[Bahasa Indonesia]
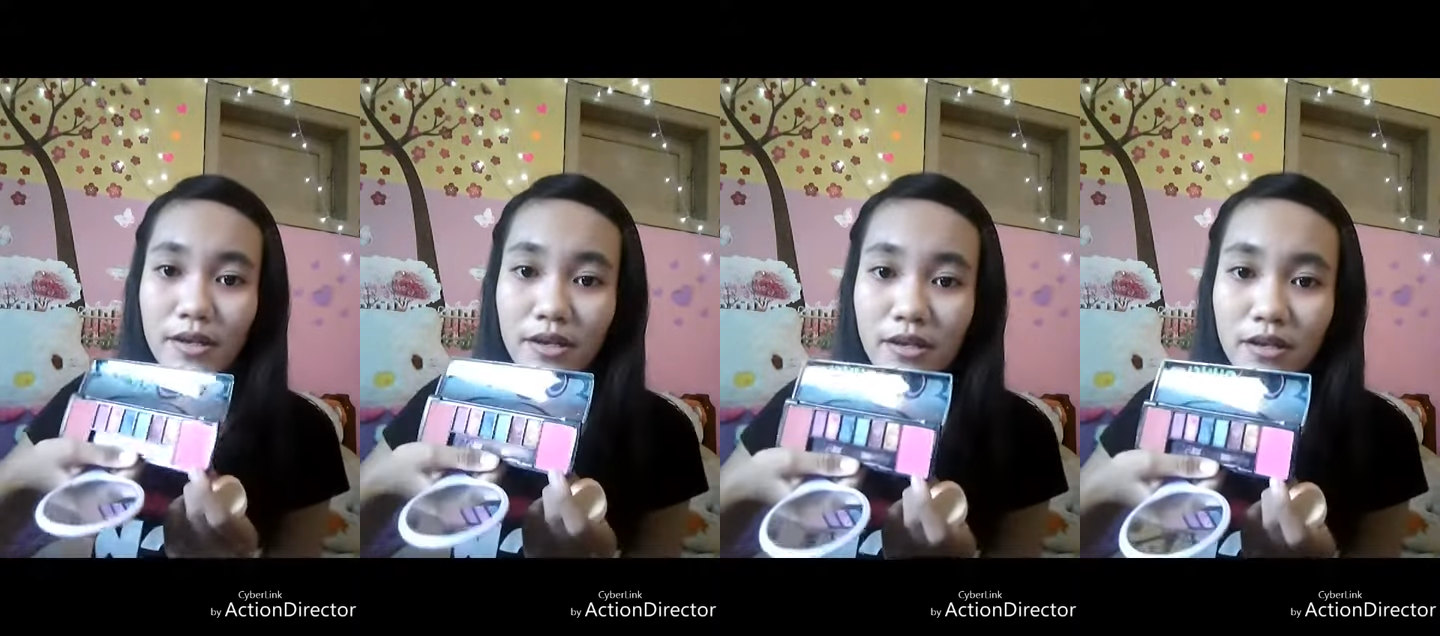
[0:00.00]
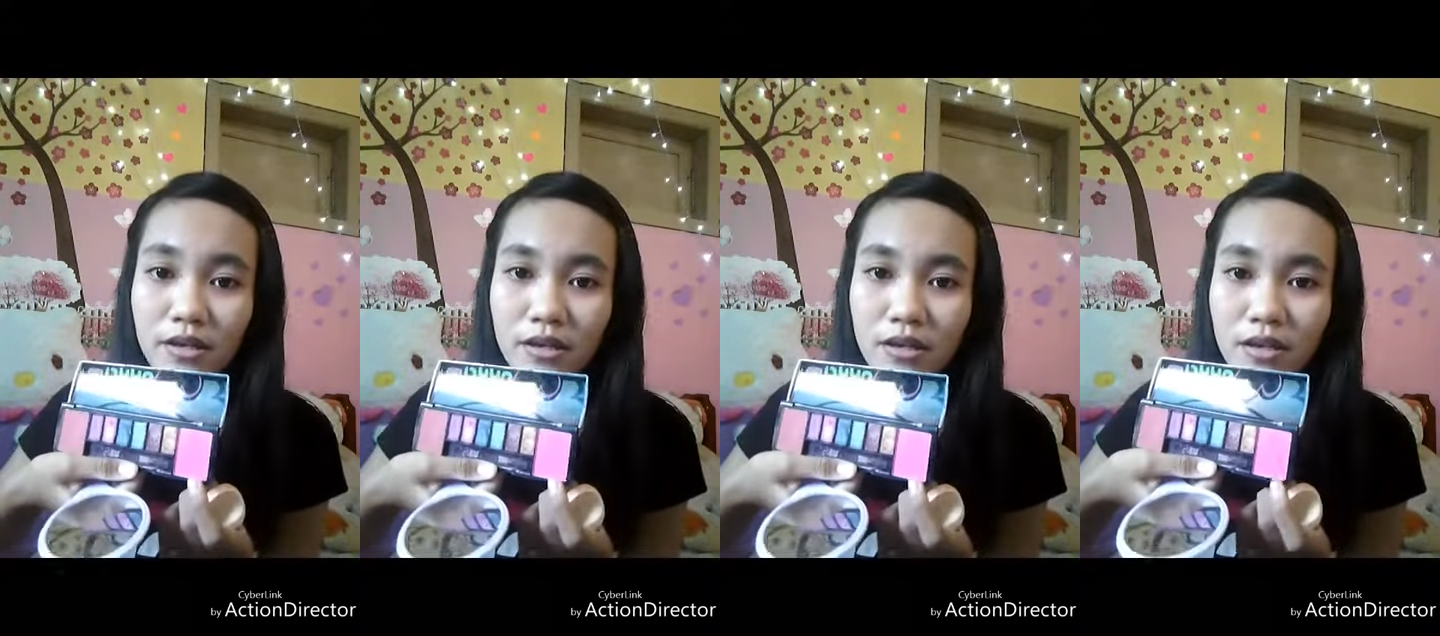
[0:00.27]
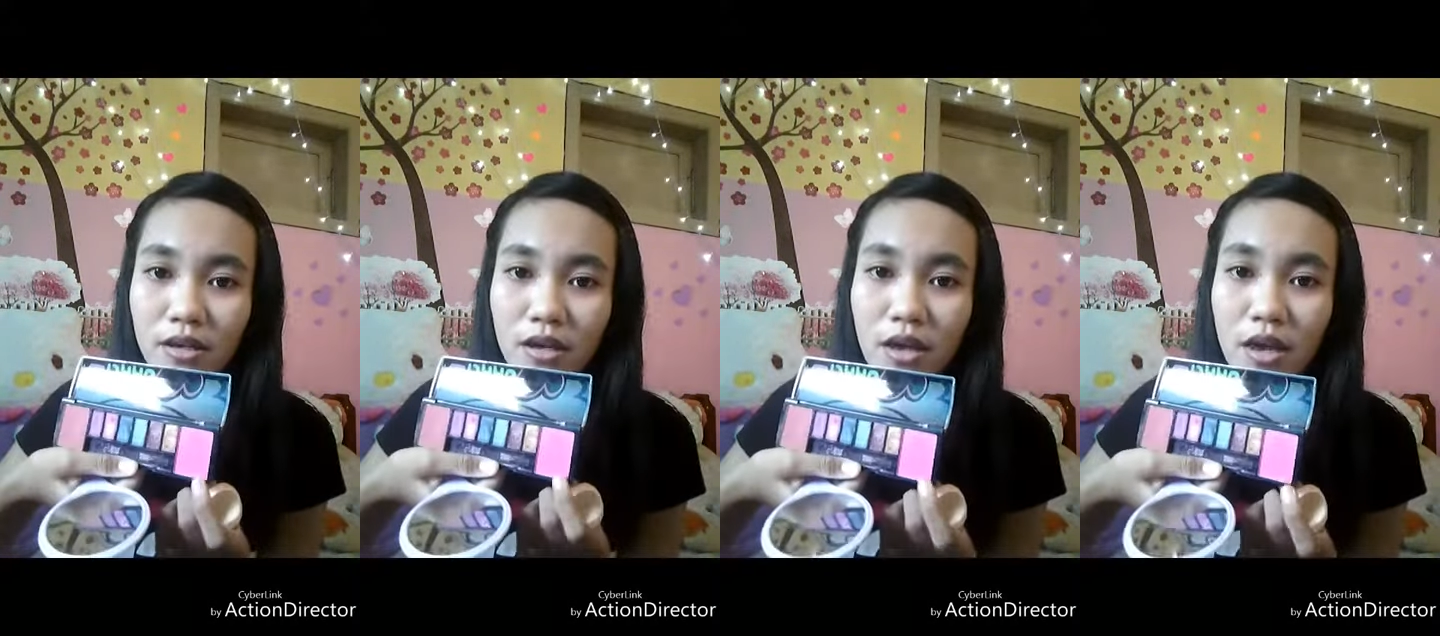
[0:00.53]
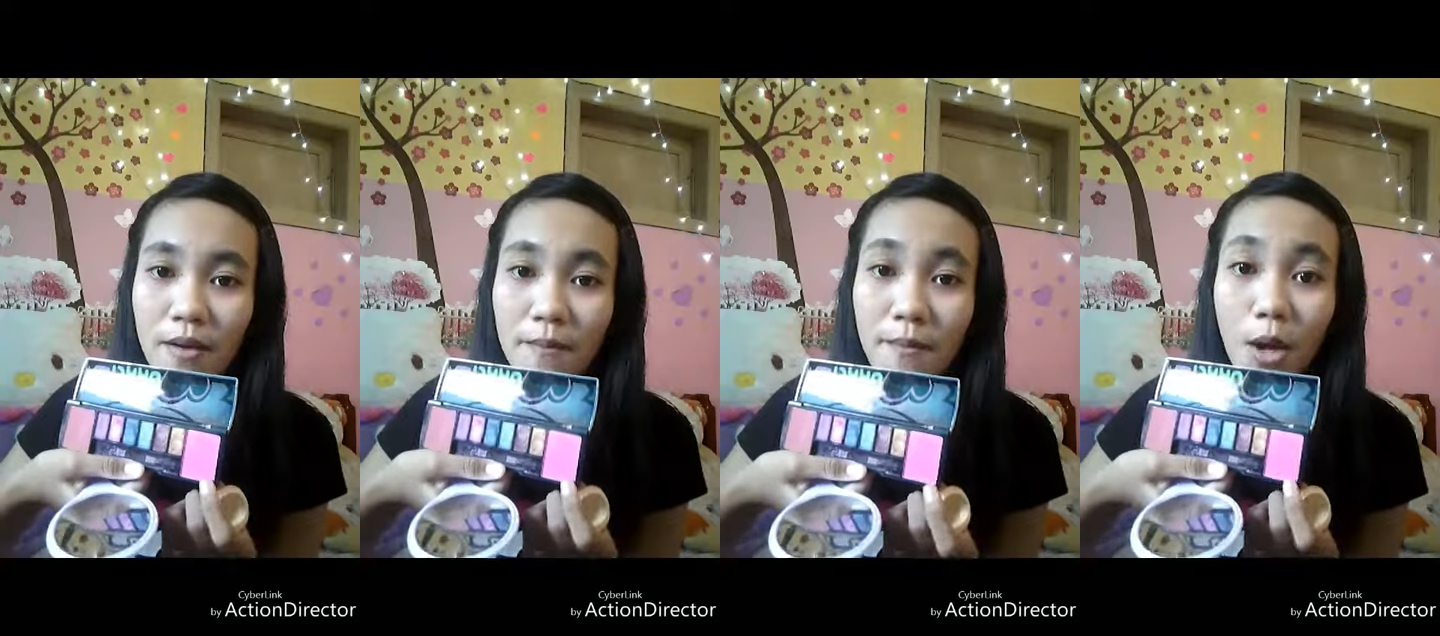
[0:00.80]
pink
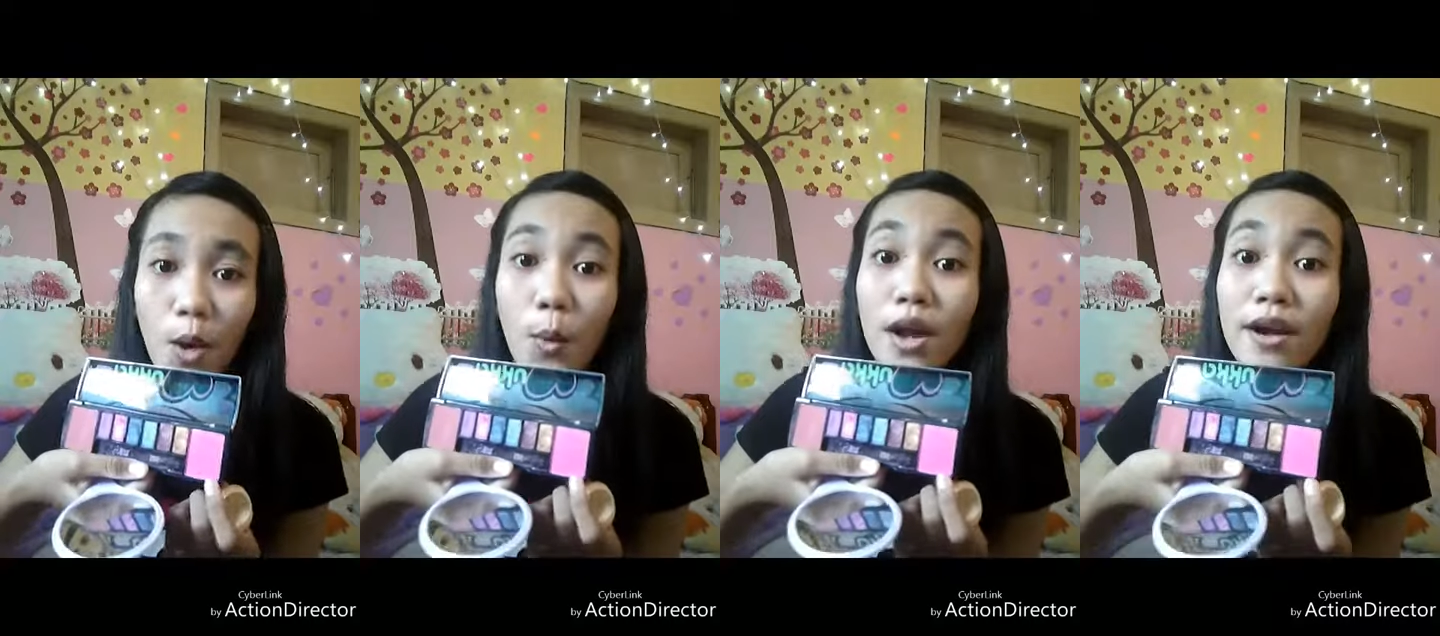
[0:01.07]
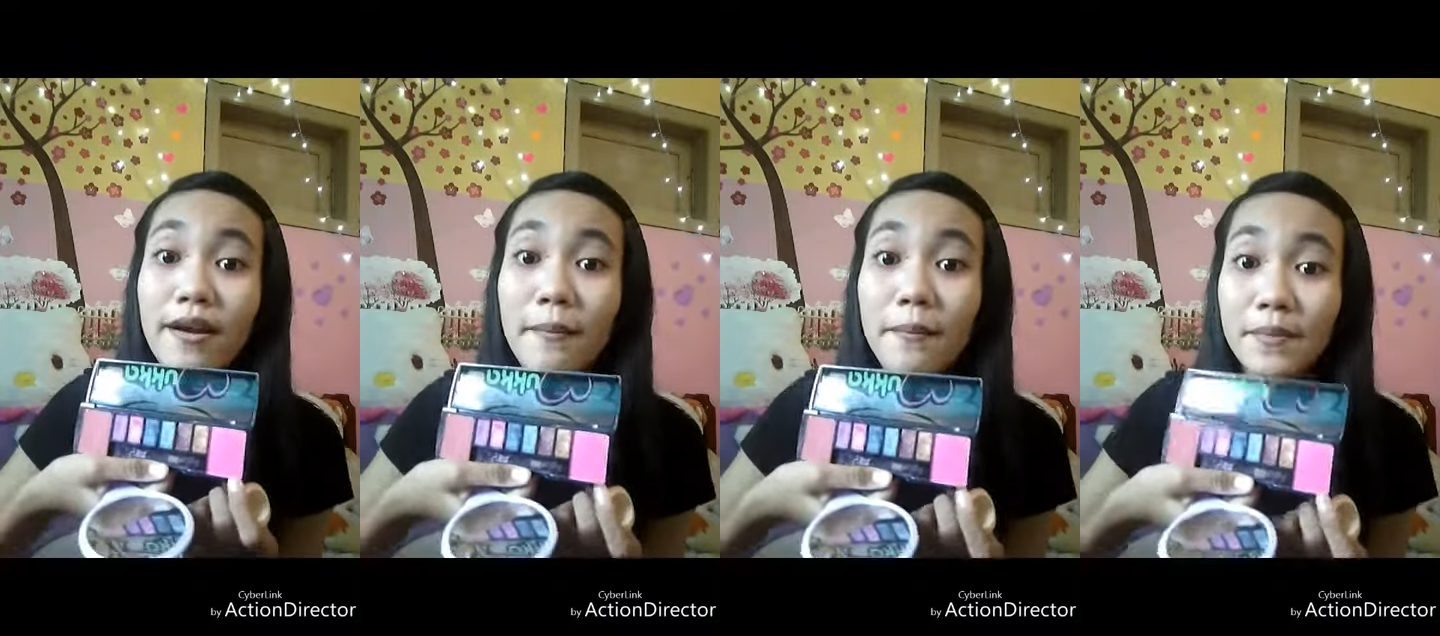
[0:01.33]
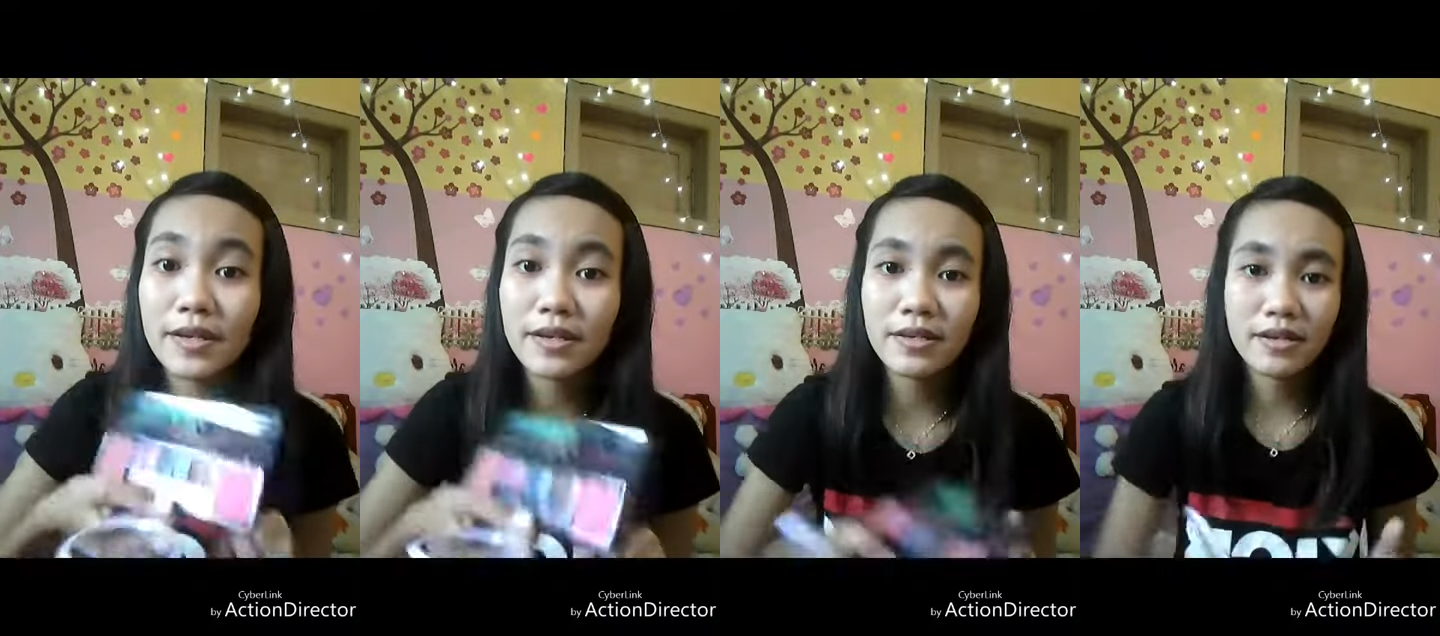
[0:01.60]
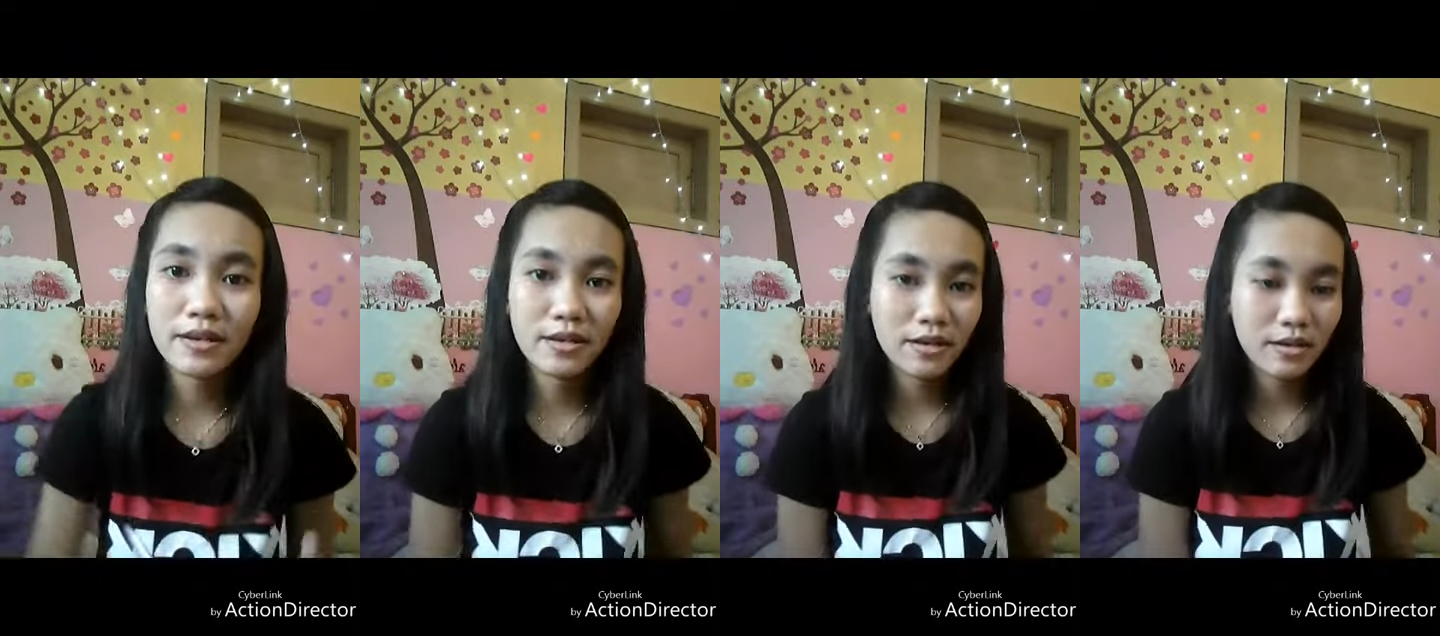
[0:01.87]
pakai warna pink